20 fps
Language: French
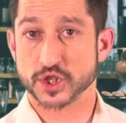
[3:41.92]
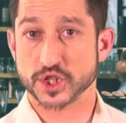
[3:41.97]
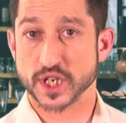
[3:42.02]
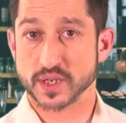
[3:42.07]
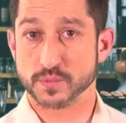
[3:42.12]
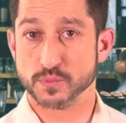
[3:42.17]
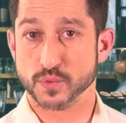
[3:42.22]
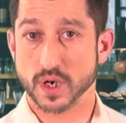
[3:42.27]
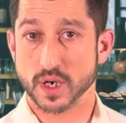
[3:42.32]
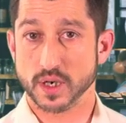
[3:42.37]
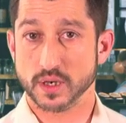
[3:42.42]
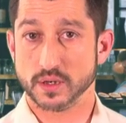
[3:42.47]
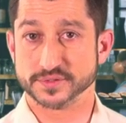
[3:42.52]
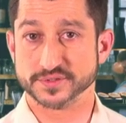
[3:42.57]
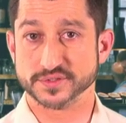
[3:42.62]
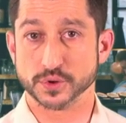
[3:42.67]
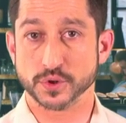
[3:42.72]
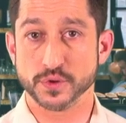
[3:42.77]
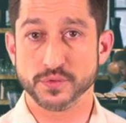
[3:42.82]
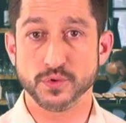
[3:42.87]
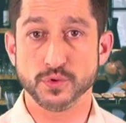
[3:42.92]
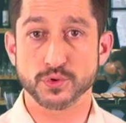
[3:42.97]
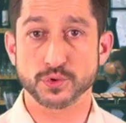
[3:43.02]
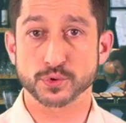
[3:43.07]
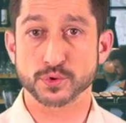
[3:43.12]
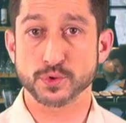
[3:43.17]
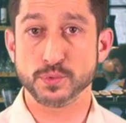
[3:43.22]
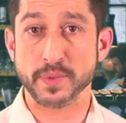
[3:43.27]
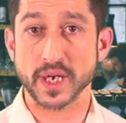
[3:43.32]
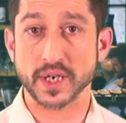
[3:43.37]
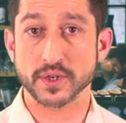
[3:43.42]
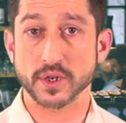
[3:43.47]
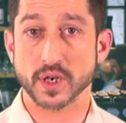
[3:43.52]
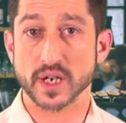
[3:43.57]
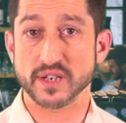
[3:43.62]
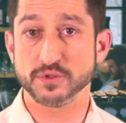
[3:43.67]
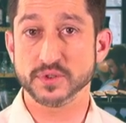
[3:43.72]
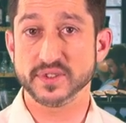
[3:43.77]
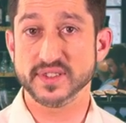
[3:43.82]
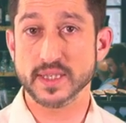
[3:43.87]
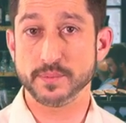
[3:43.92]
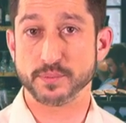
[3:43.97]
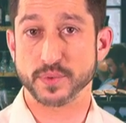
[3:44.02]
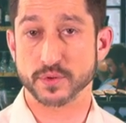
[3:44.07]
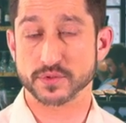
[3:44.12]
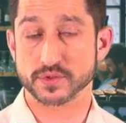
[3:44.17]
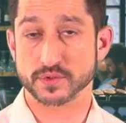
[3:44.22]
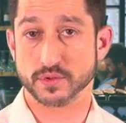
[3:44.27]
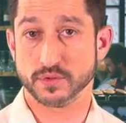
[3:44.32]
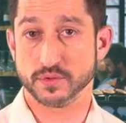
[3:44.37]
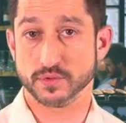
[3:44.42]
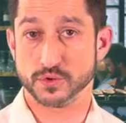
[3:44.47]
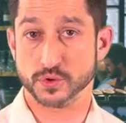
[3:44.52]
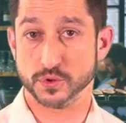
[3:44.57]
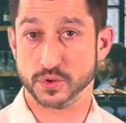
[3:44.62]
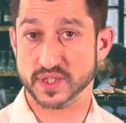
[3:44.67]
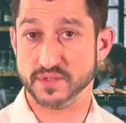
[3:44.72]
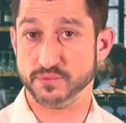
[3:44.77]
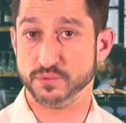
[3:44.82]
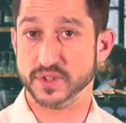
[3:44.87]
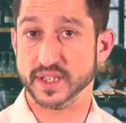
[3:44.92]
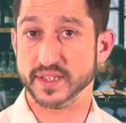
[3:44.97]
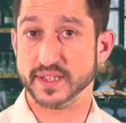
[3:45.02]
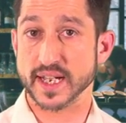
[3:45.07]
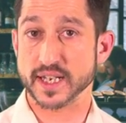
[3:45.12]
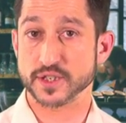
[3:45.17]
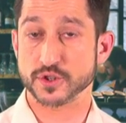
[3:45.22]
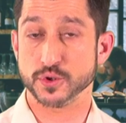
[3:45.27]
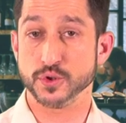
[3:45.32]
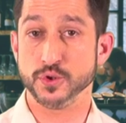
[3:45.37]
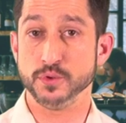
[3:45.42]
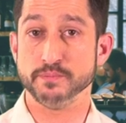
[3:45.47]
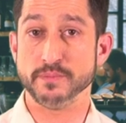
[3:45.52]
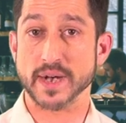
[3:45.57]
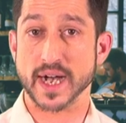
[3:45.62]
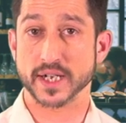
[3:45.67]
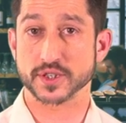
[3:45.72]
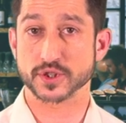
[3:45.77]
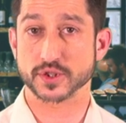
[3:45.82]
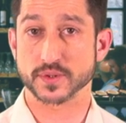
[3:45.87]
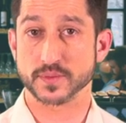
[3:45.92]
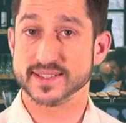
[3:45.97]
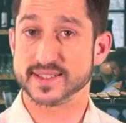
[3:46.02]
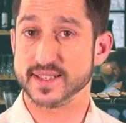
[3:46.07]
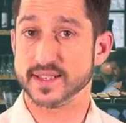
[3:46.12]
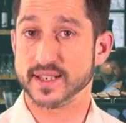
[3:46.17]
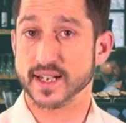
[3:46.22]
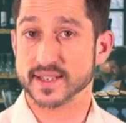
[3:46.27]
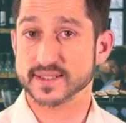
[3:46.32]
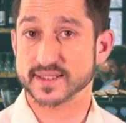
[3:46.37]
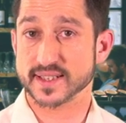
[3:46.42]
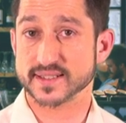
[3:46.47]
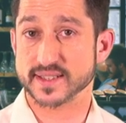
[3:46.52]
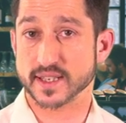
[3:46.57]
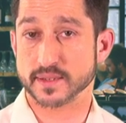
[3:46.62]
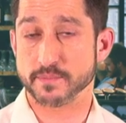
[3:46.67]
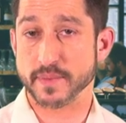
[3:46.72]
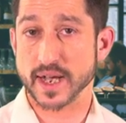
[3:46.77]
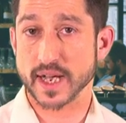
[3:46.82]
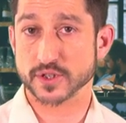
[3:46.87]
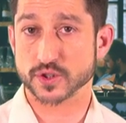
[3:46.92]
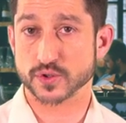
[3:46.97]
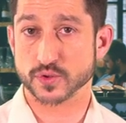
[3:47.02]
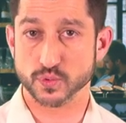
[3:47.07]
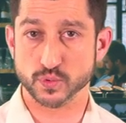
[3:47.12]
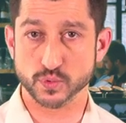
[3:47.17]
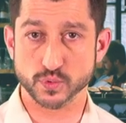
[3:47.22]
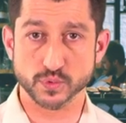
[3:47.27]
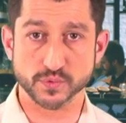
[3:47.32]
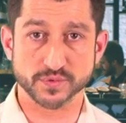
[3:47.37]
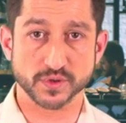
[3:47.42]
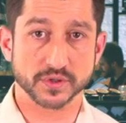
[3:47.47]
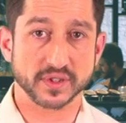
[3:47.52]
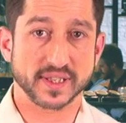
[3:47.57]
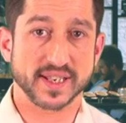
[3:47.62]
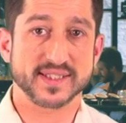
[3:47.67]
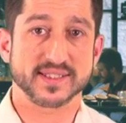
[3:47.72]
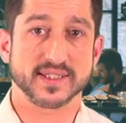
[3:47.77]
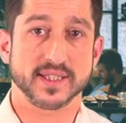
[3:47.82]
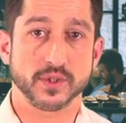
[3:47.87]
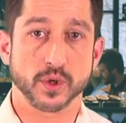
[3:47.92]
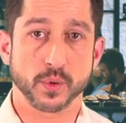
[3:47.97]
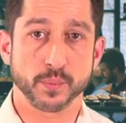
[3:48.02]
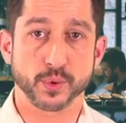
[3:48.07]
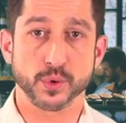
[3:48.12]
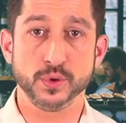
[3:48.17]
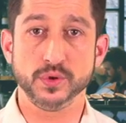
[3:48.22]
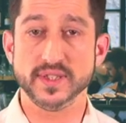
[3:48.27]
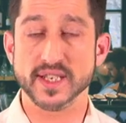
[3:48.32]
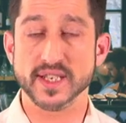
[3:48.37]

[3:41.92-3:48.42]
Chaque mois, vos revenus sont supérieurs à vos dépenses, ce qui vous dégage une marge. C'est grâce à cette marge, ou votre excédent brut